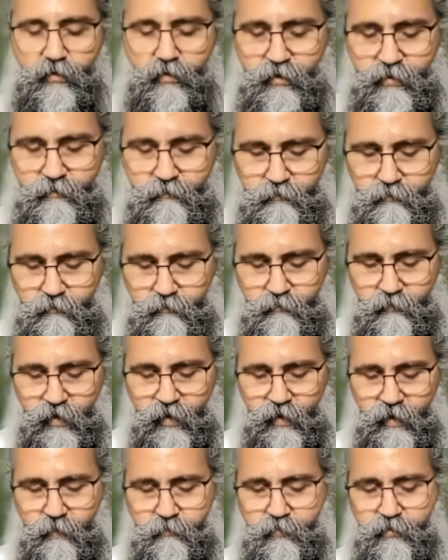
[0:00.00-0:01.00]
और
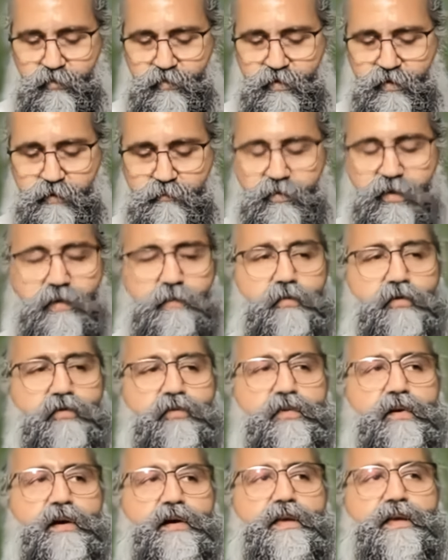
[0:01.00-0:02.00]
मैं आपको सिर्फ यही
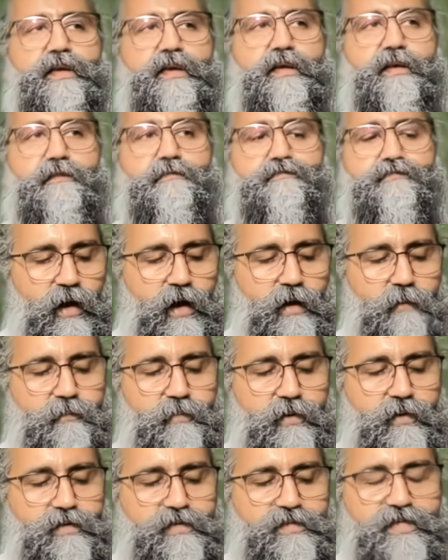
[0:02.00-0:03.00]
बोलूंगा कि आप